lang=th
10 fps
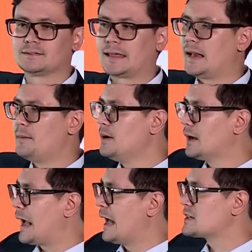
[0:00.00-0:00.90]
แต่ในเมื่อ
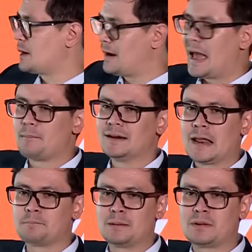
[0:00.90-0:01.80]
การชำระมัน
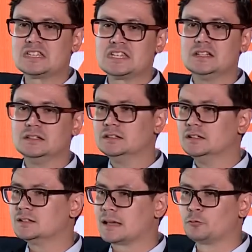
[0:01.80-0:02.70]
ดันเป็นบัญชี
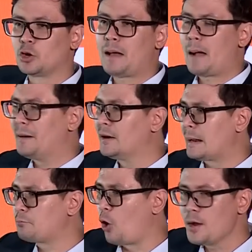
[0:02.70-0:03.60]
อื่นๆ จำนวนมากเป็น
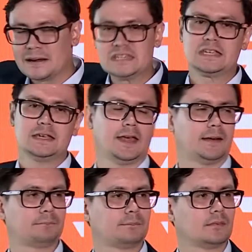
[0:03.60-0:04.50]
นับร้อยบัญชีเนี่ย